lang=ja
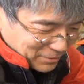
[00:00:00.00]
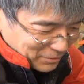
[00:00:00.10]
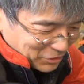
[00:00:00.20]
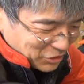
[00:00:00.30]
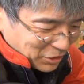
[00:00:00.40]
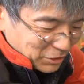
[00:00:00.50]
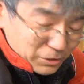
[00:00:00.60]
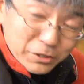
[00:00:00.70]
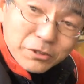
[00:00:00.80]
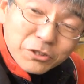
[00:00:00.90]
知らない
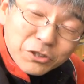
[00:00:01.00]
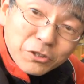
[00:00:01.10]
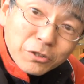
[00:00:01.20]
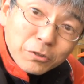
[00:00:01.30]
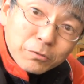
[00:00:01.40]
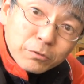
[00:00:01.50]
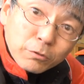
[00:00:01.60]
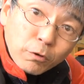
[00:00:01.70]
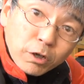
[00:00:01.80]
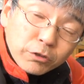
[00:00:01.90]
し、知らなくて
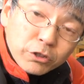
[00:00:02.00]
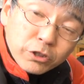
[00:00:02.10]
分かんない